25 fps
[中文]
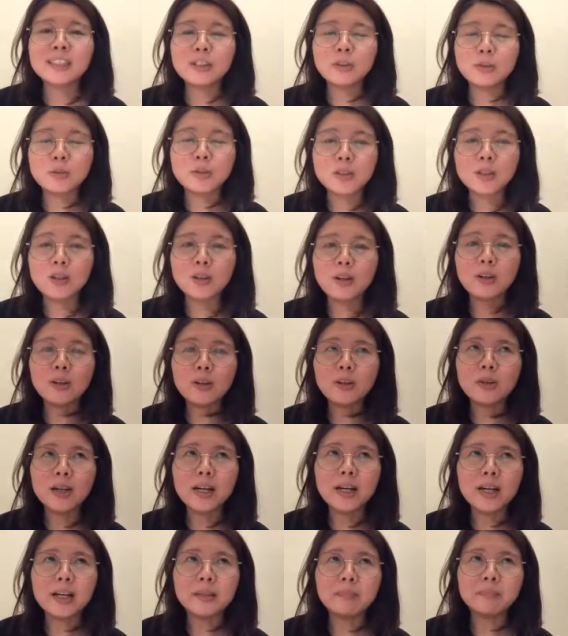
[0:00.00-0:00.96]
有时
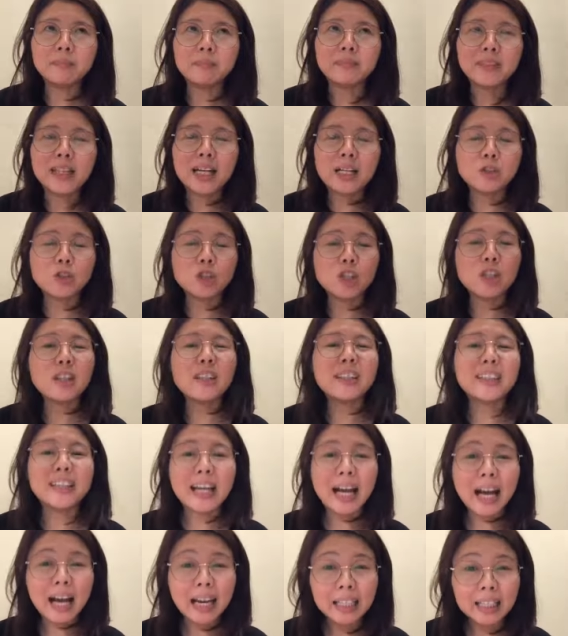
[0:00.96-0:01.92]
候啊感觉
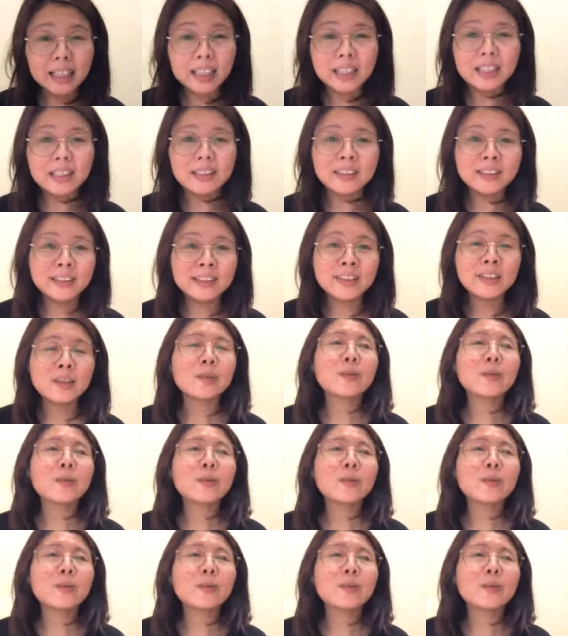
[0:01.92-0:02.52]
很压力